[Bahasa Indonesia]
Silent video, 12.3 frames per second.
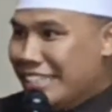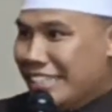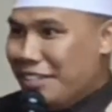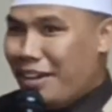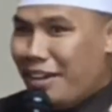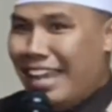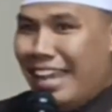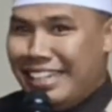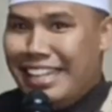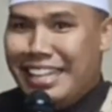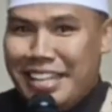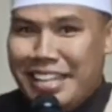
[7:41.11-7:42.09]
Saya doain
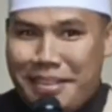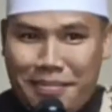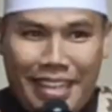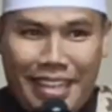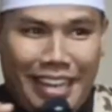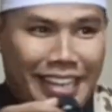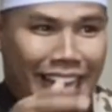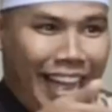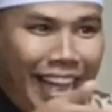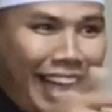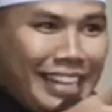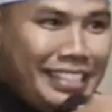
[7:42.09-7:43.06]
ini biar yang
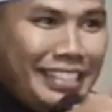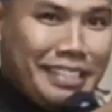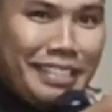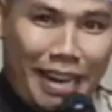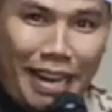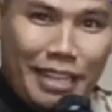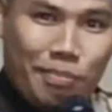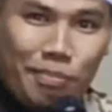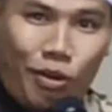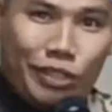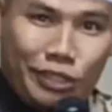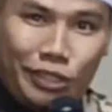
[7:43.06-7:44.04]
hadir paling
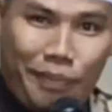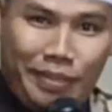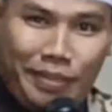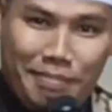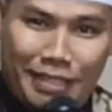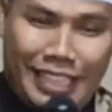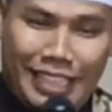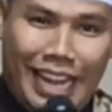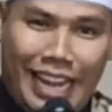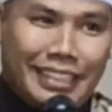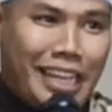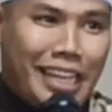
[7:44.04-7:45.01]
bontot di Masjid
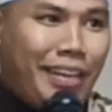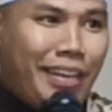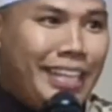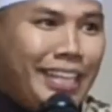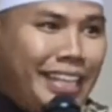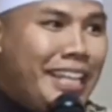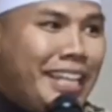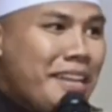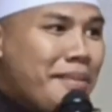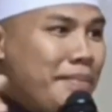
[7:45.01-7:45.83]
At-Taqwa ini